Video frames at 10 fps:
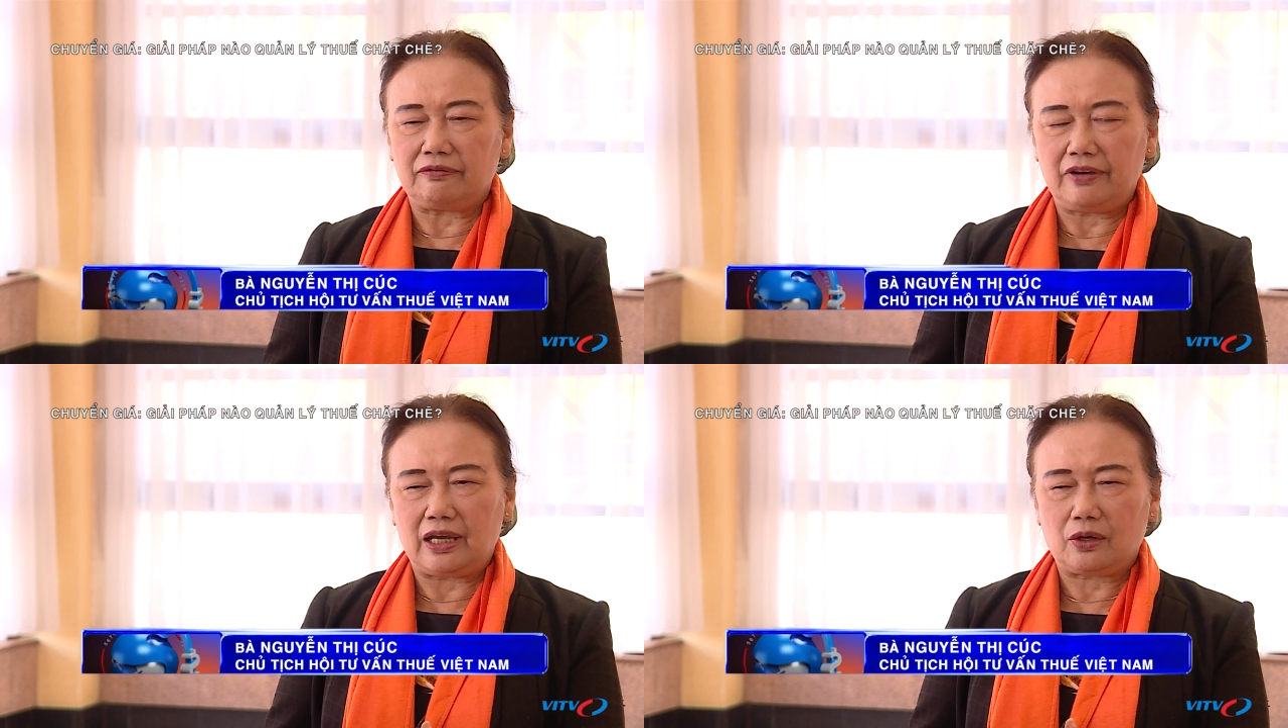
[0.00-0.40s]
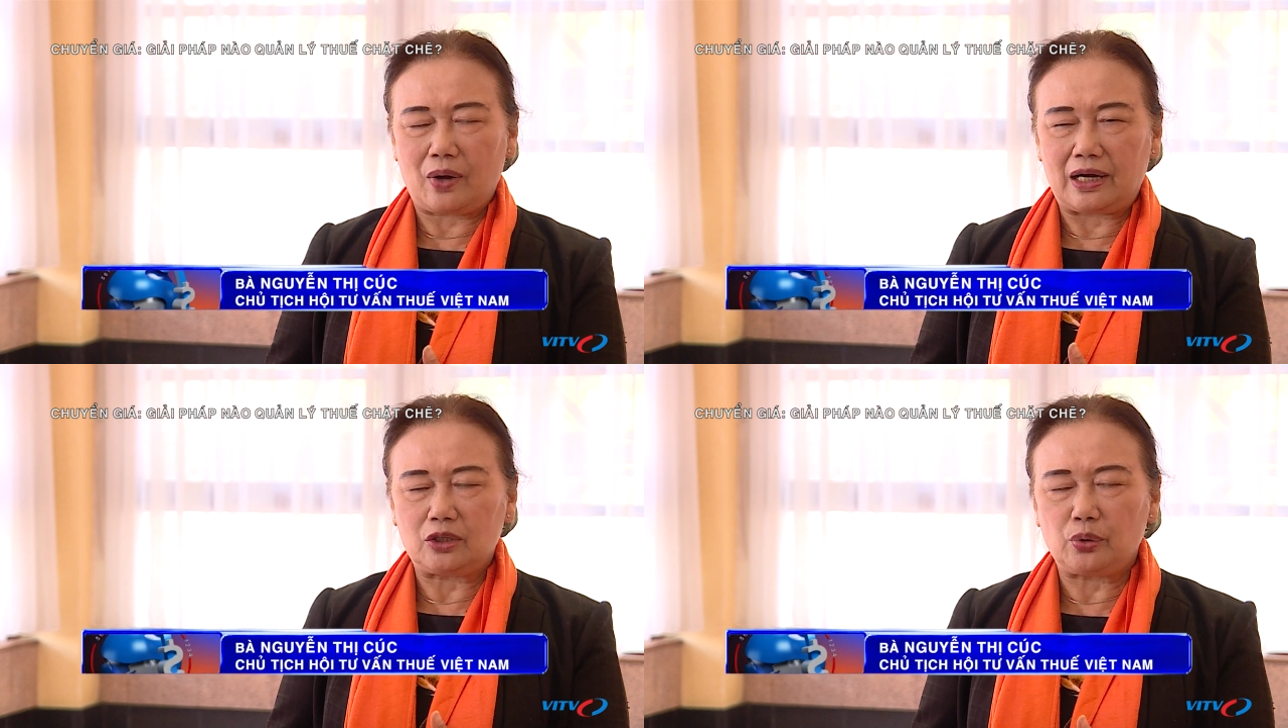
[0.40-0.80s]
về
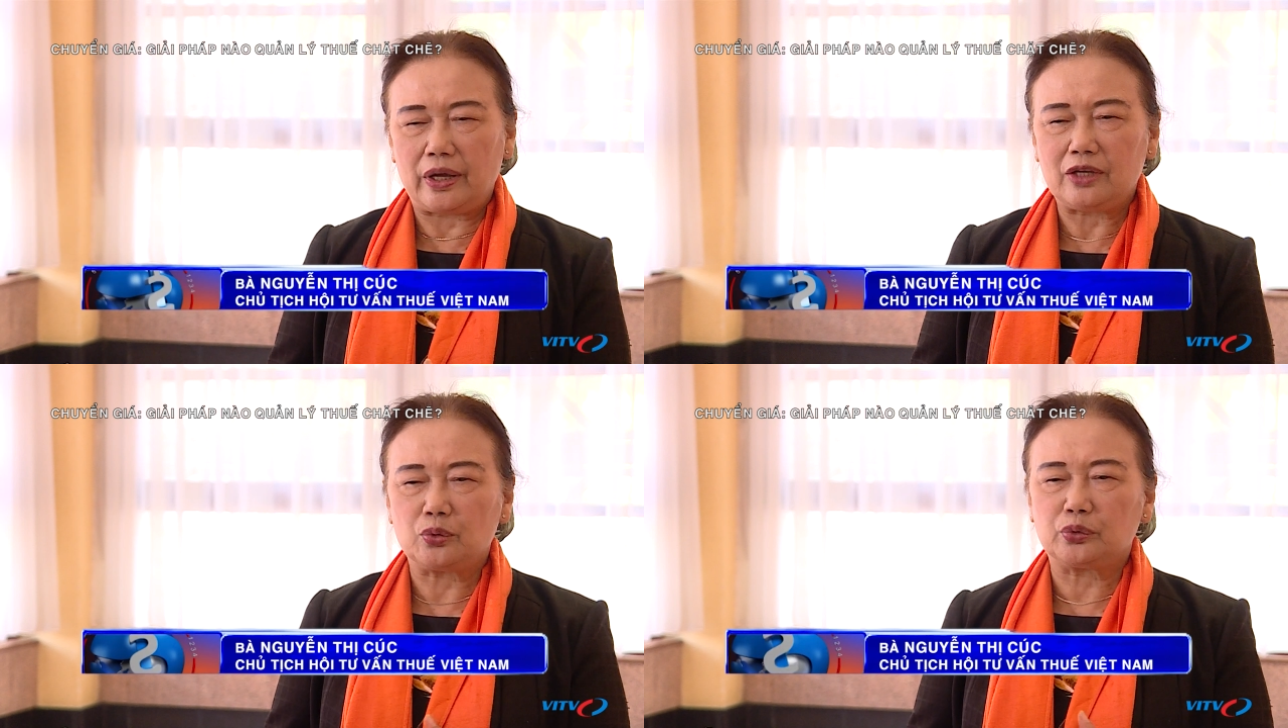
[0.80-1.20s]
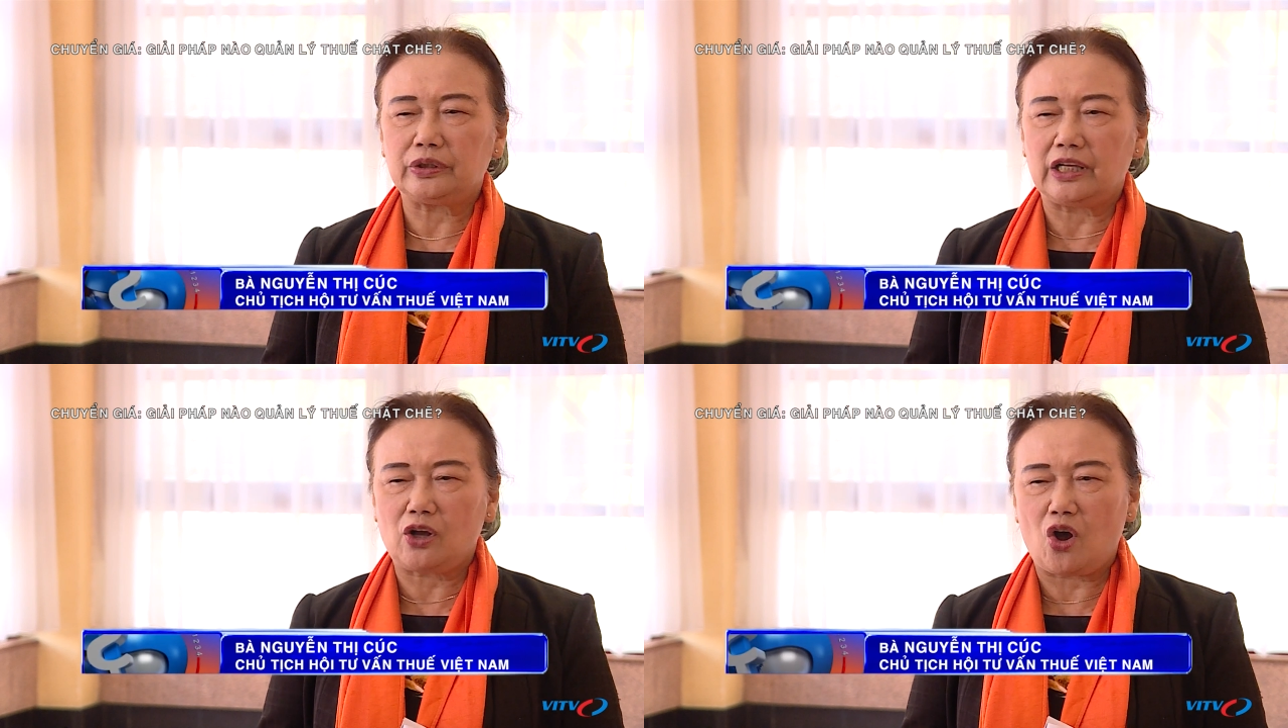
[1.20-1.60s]
quản lý thuế chúng
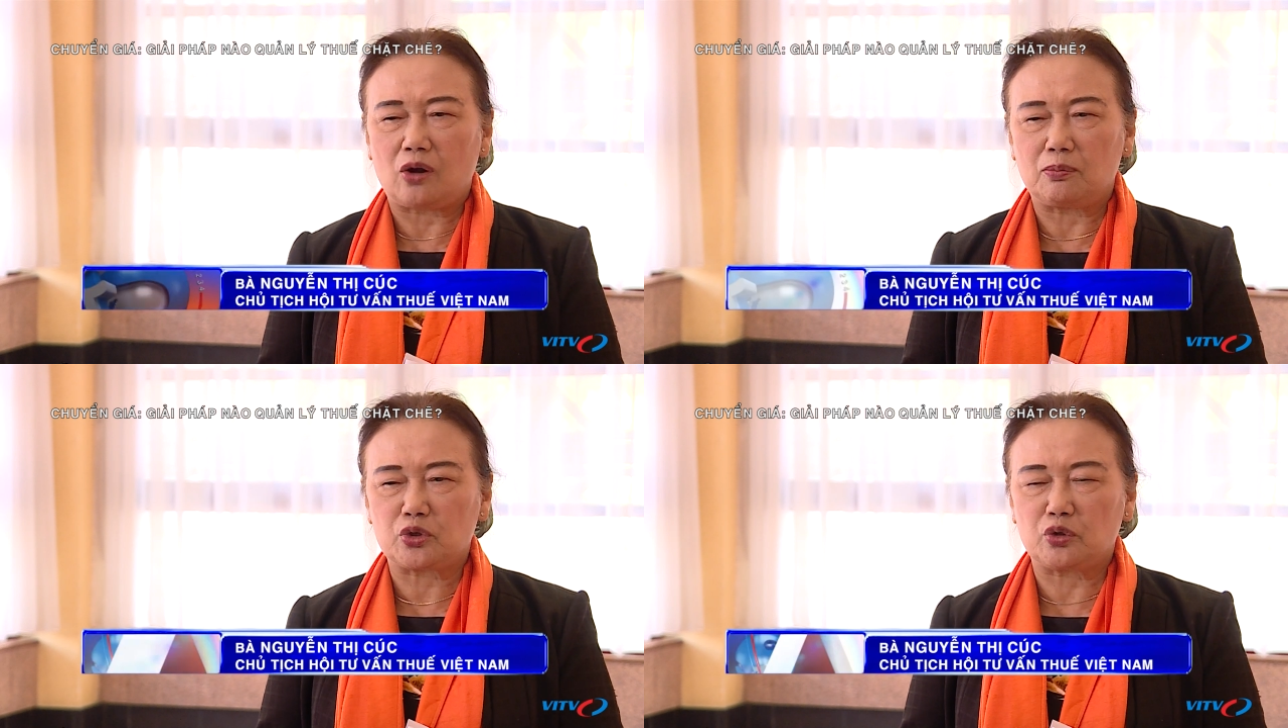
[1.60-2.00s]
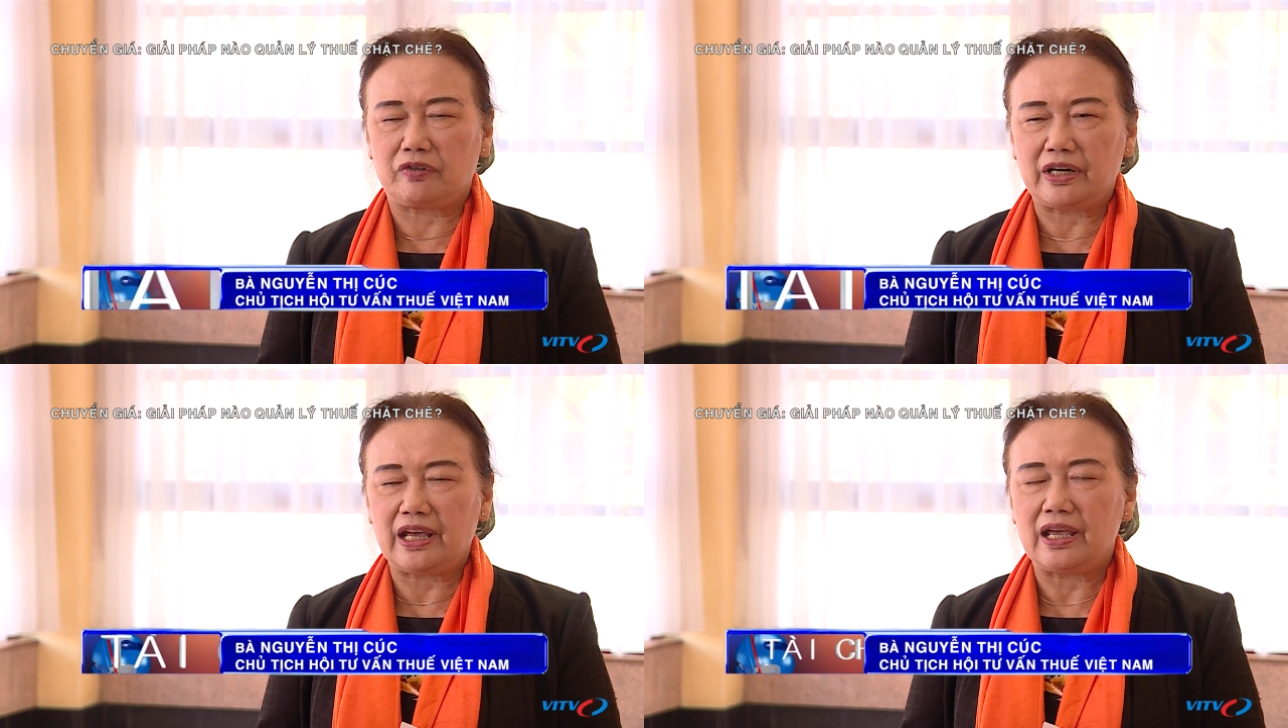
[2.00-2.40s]
tôi thấy còn một số
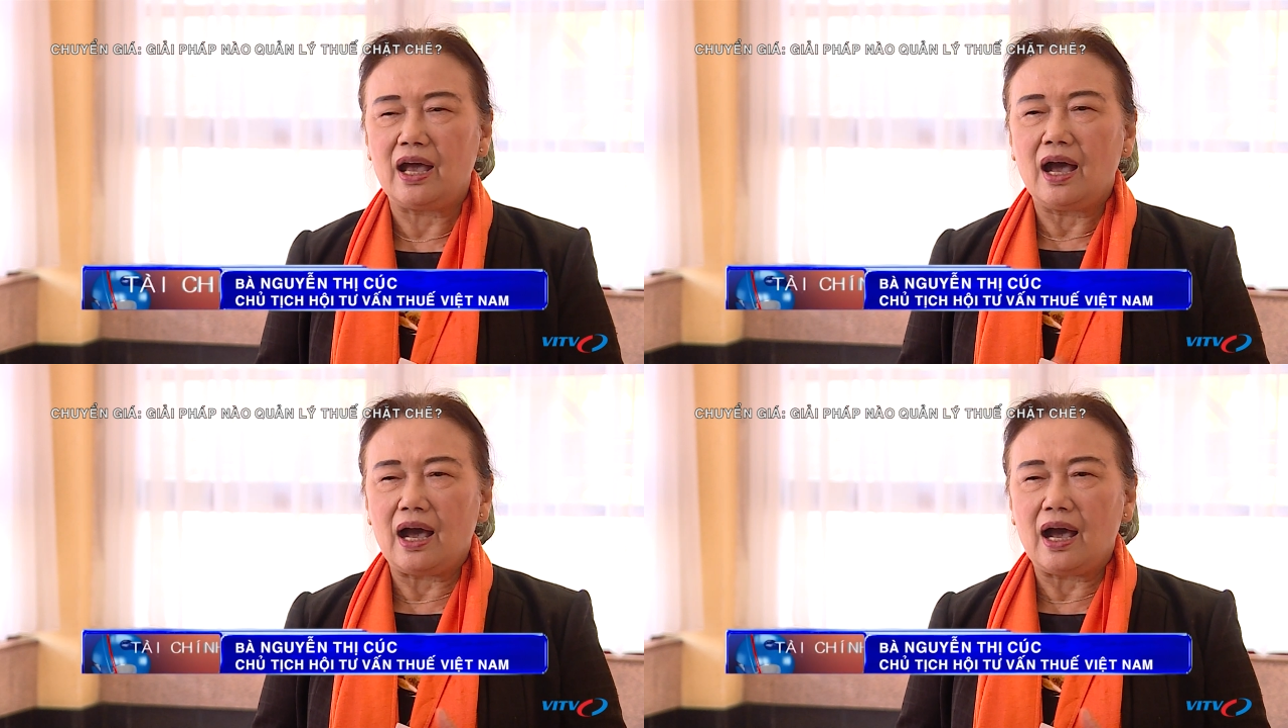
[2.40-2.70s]
vấn đề